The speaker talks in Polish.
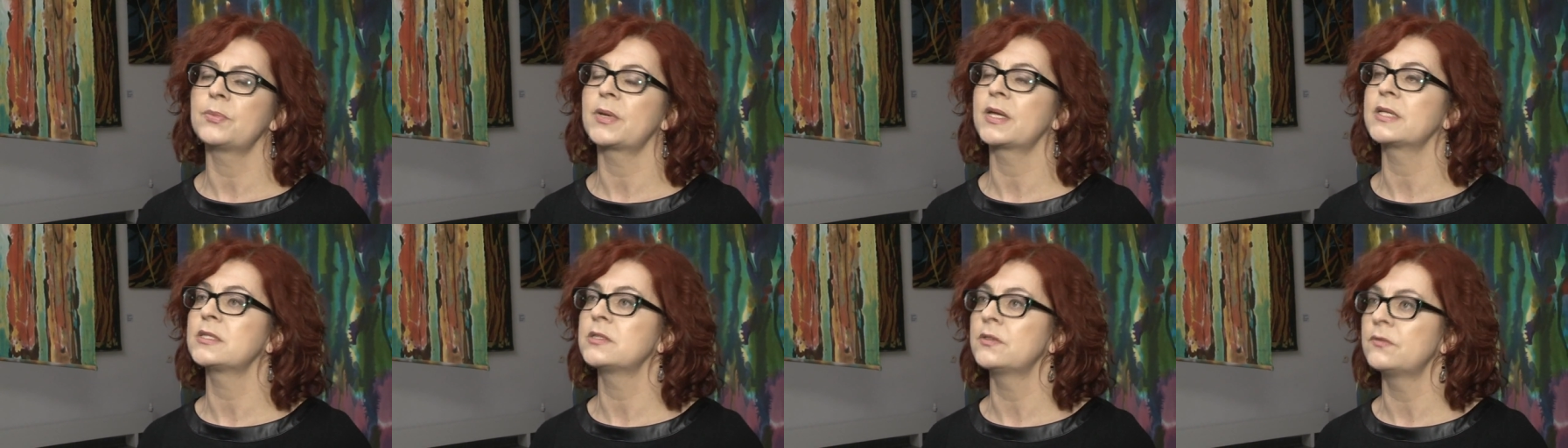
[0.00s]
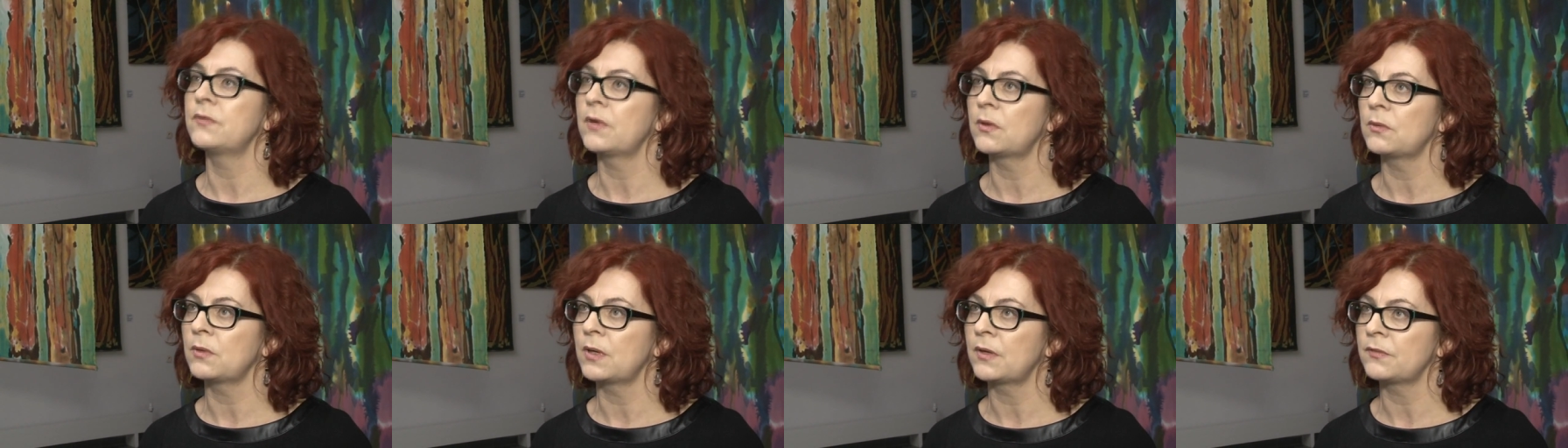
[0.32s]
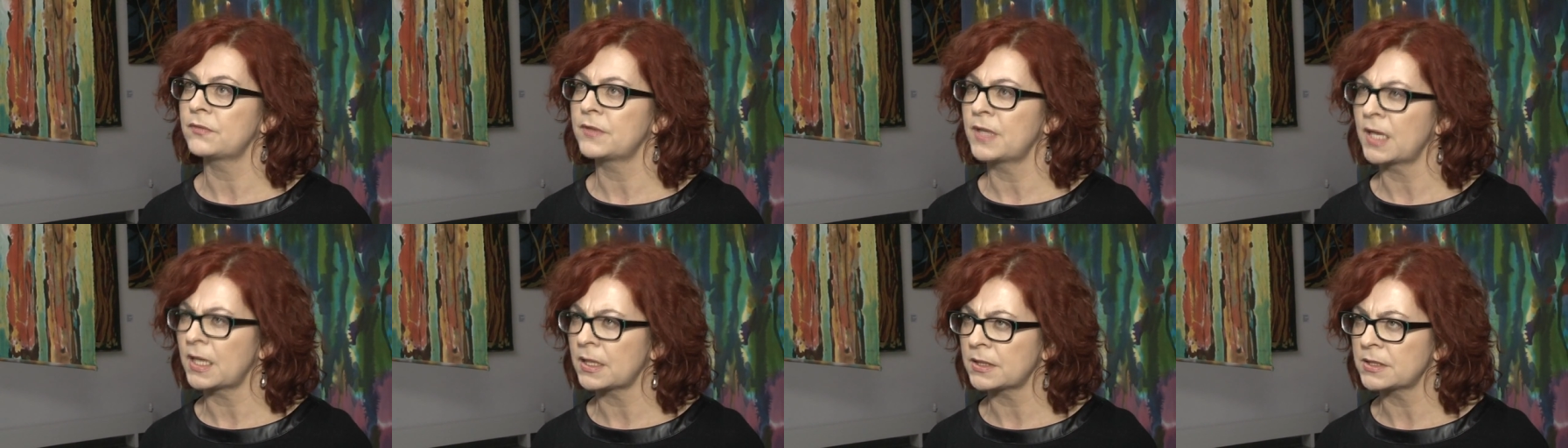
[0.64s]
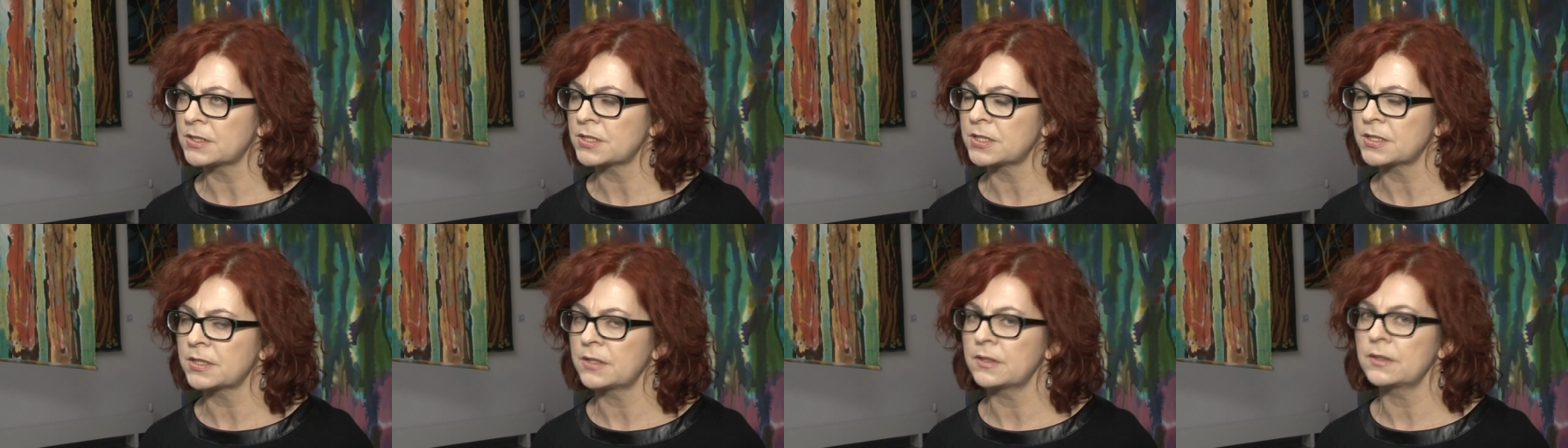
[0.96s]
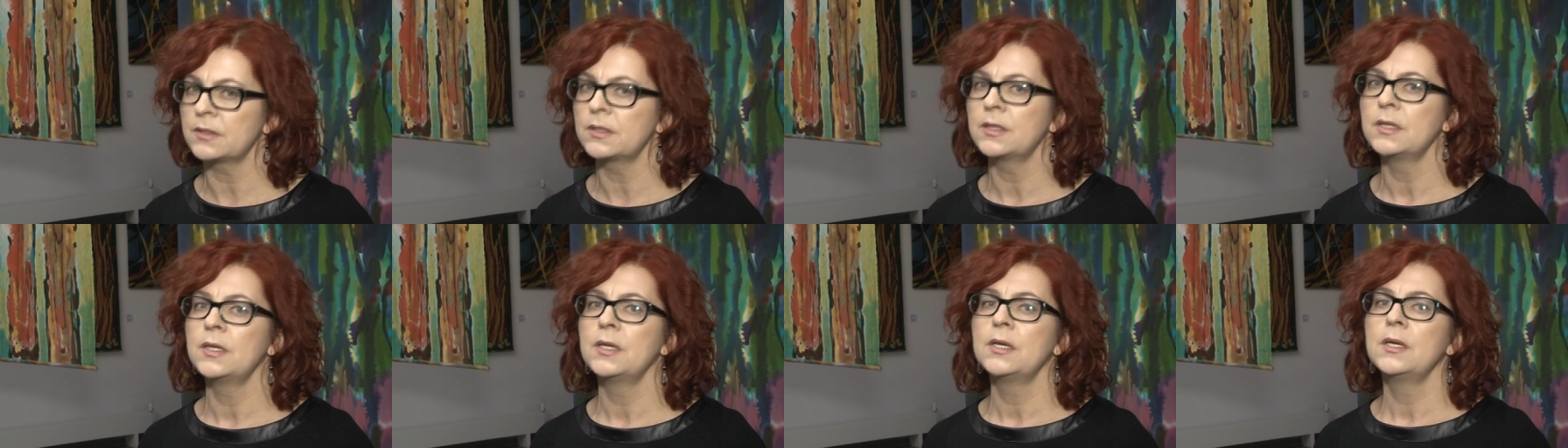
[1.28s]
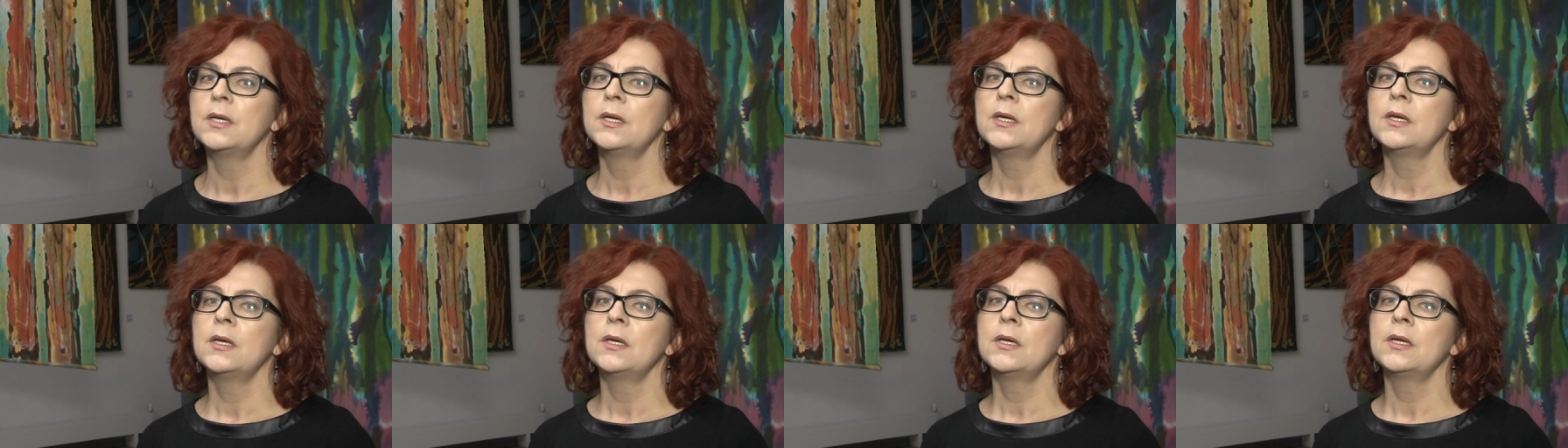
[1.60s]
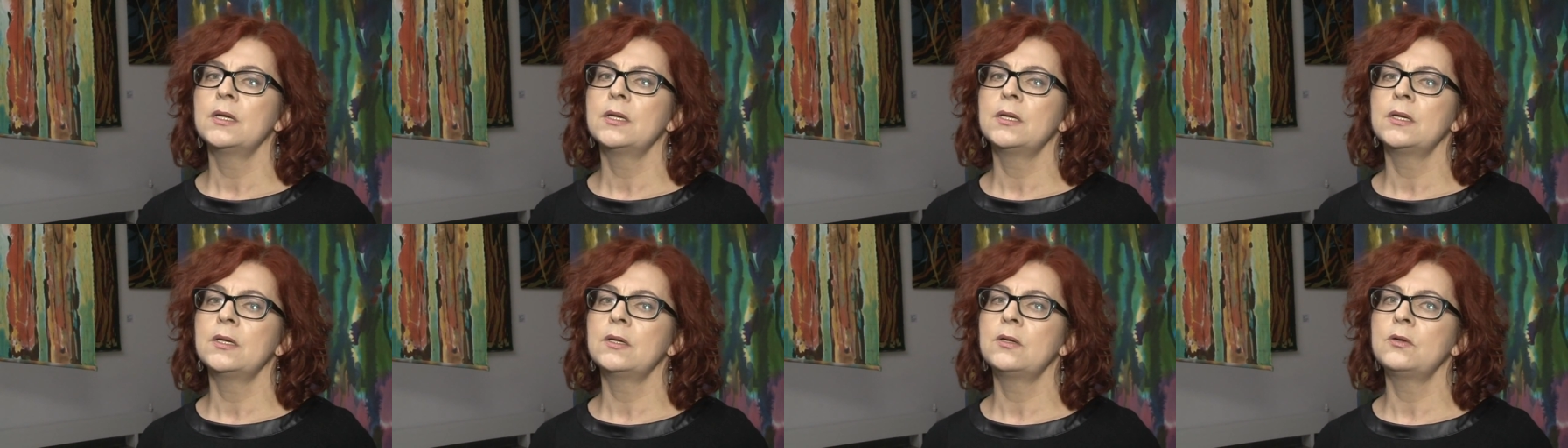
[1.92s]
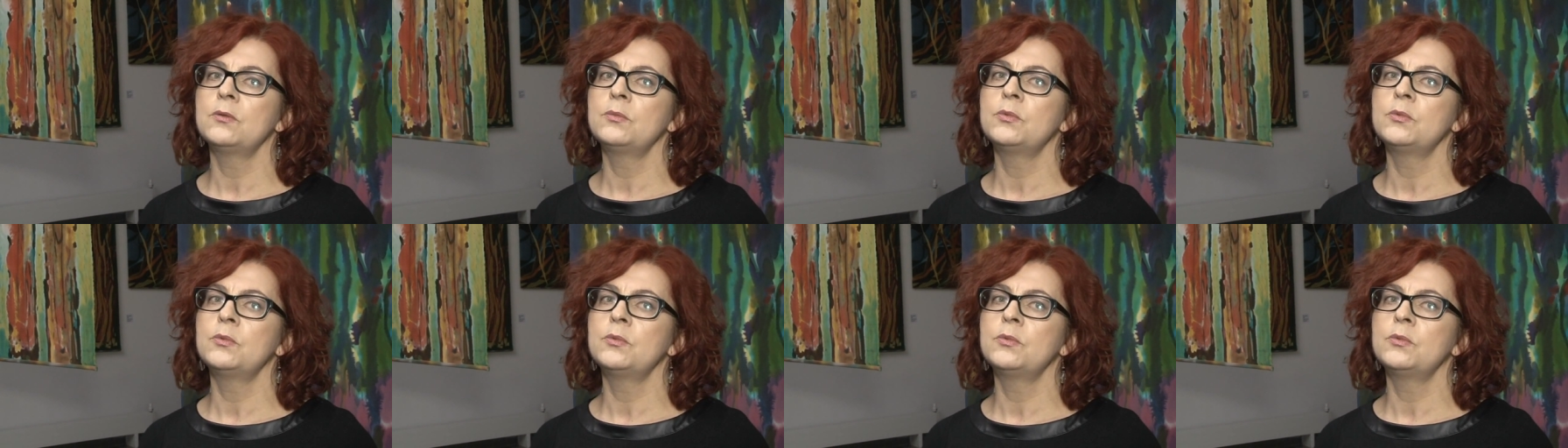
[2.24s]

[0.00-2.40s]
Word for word: pracowała w teatrze. Y,